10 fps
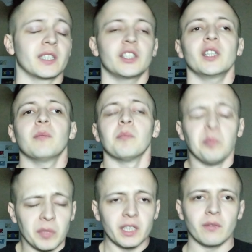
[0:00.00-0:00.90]
зачем
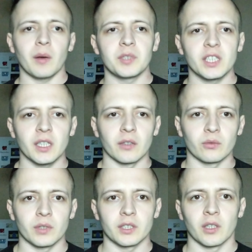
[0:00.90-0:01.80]
мне вообще,
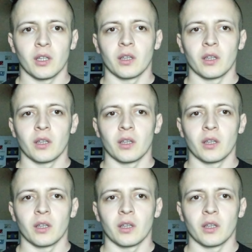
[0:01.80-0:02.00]
то есть,